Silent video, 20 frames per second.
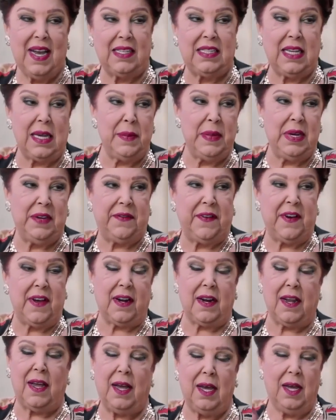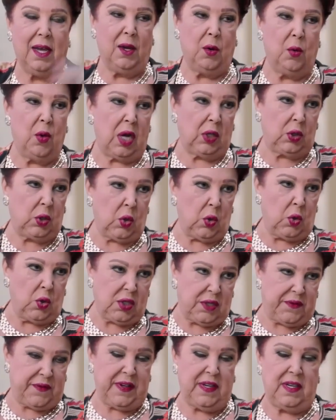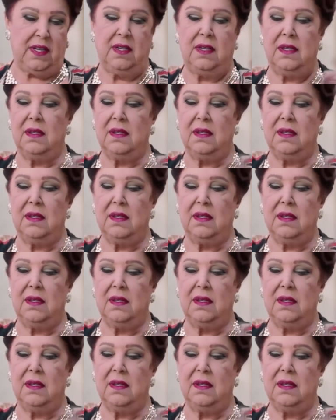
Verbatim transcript: هتعمل فرح وهترقص فيه